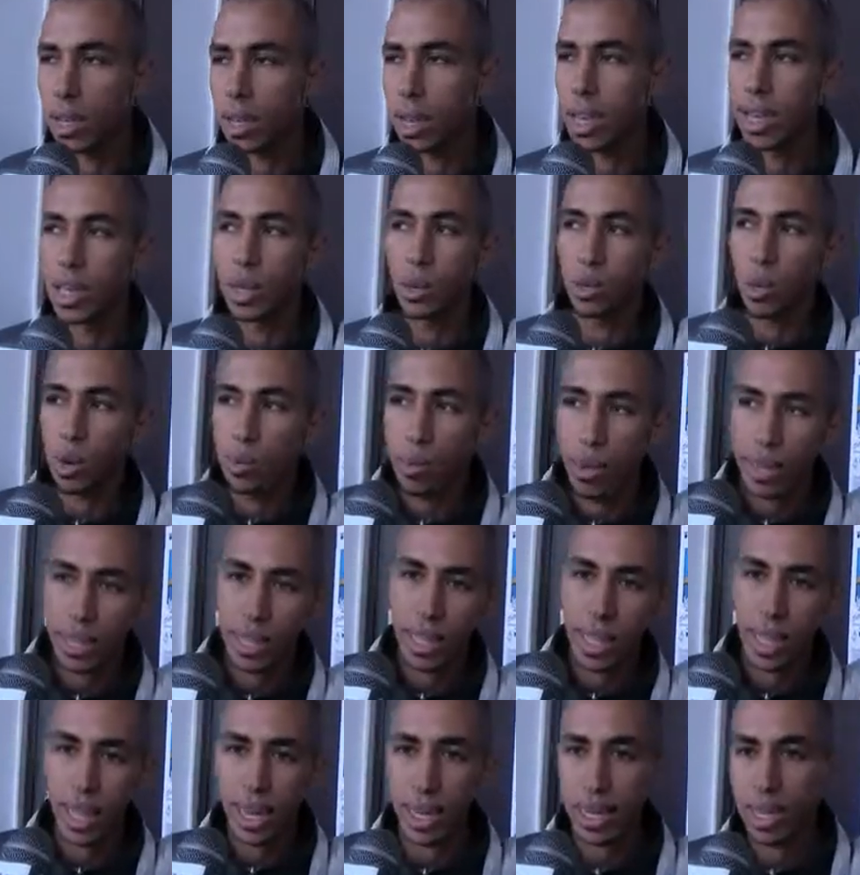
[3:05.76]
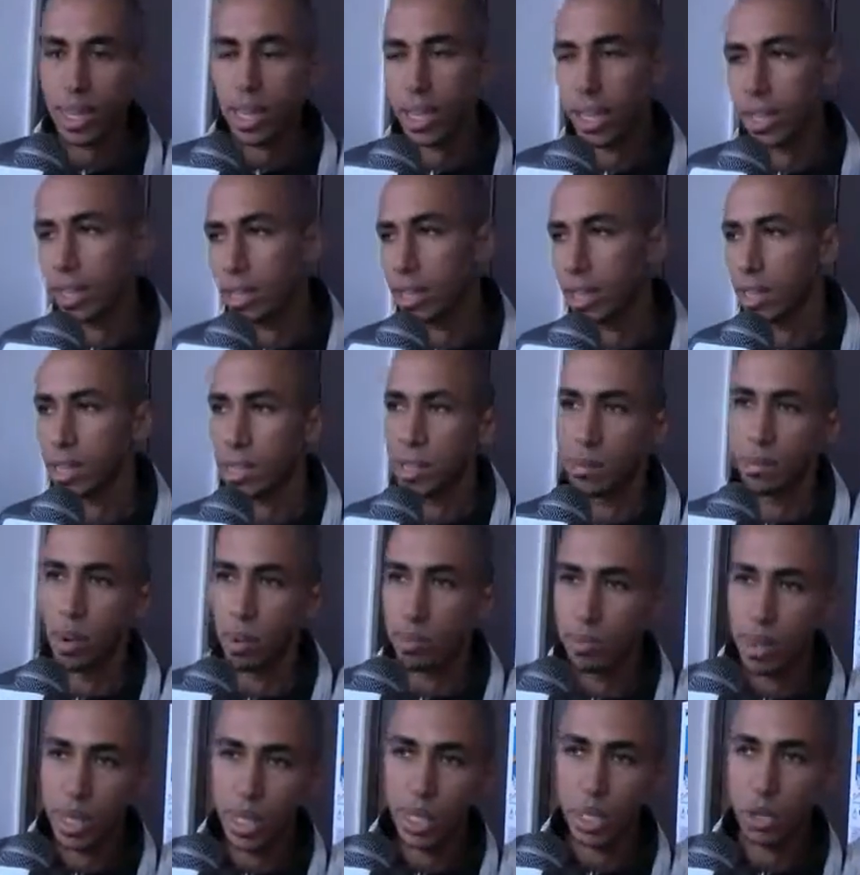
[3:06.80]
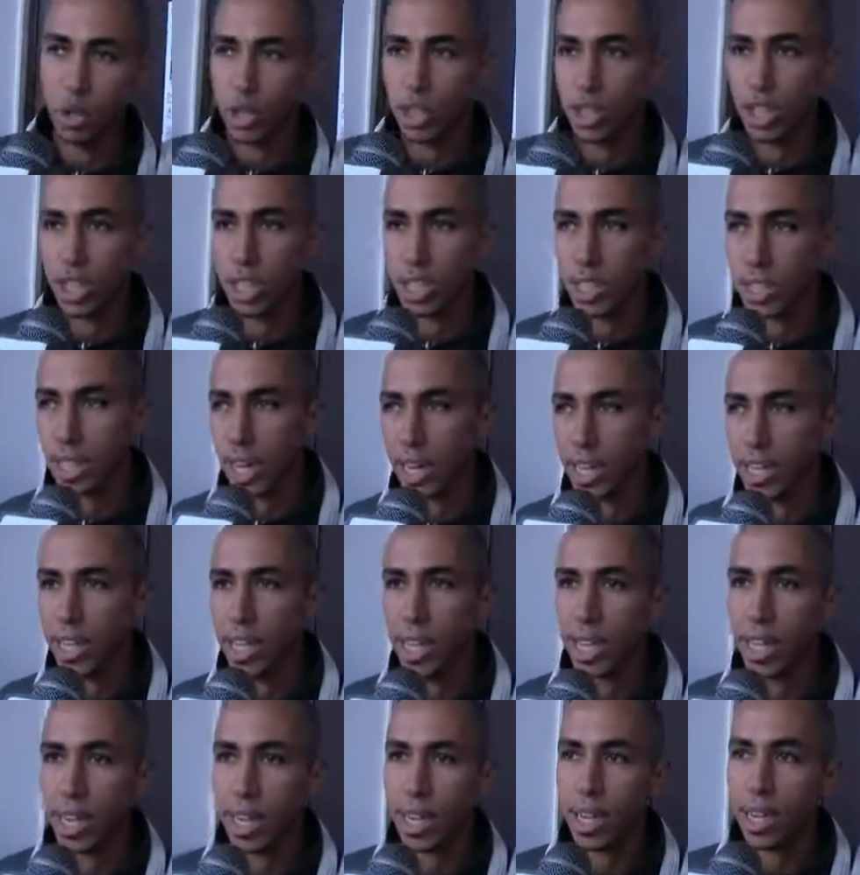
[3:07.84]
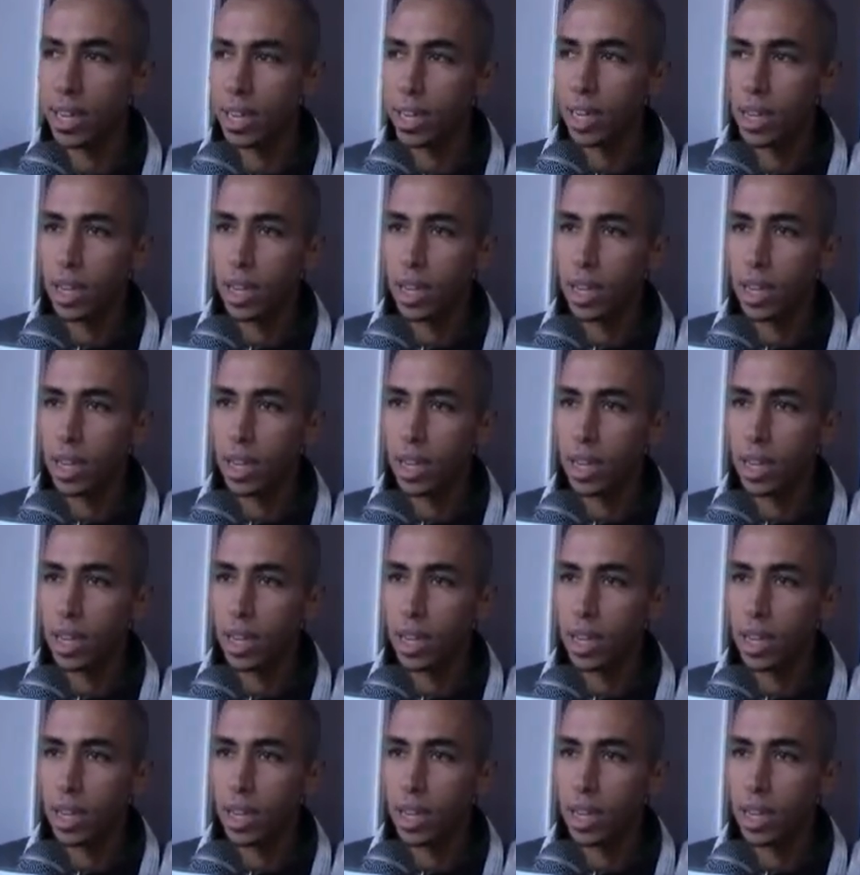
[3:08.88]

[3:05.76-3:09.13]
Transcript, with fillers: le lingue materne dei bambini di origine straniera